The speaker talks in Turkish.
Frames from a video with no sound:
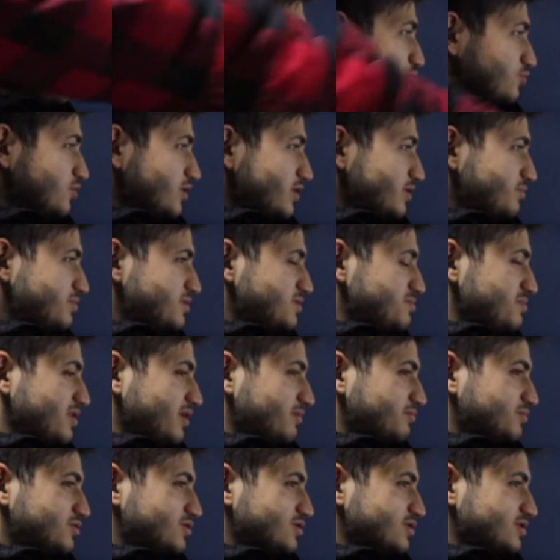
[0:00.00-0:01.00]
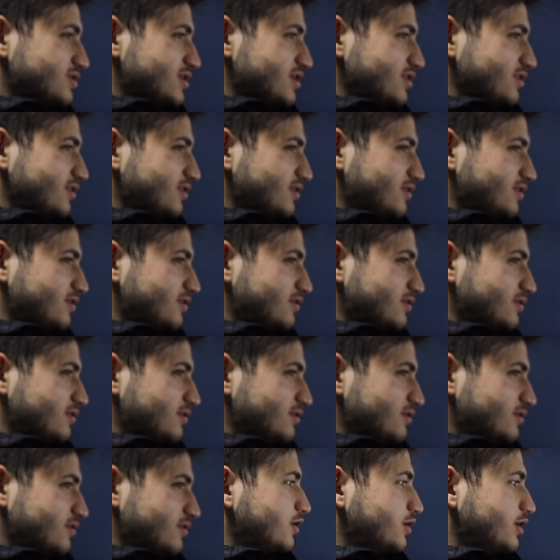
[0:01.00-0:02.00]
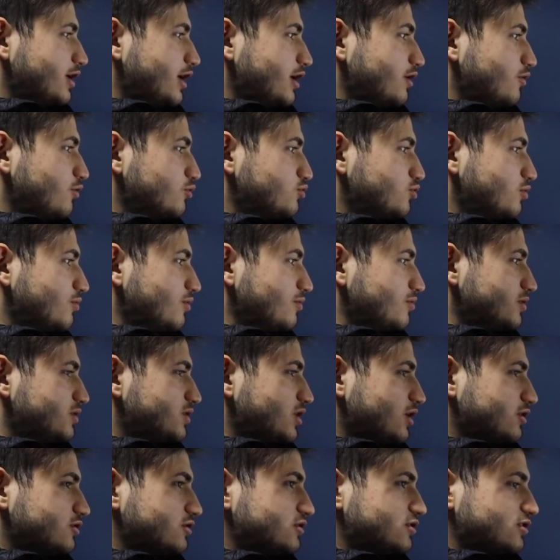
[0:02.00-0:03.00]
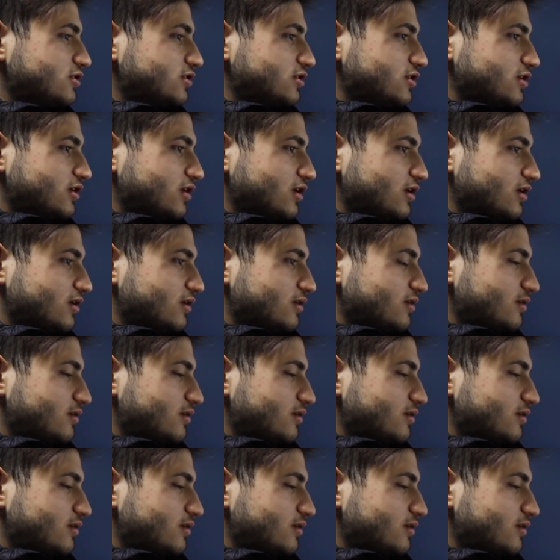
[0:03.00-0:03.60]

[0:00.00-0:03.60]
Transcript: Bunları biz mi yapmışız ha? Evet yerli otomobil tanıtıldı.